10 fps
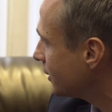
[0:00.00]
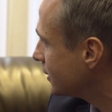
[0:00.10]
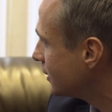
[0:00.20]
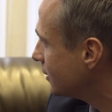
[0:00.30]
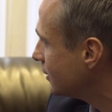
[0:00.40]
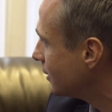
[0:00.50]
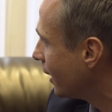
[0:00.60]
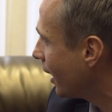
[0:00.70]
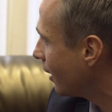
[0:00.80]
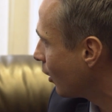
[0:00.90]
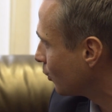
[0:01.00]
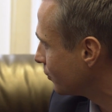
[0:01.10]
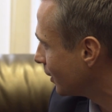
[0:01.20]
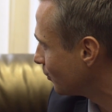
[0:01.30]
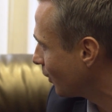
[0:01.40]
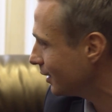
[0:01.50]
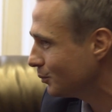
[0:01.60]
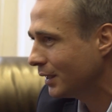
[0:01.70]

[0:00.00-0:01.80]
не могут себе этого позволить.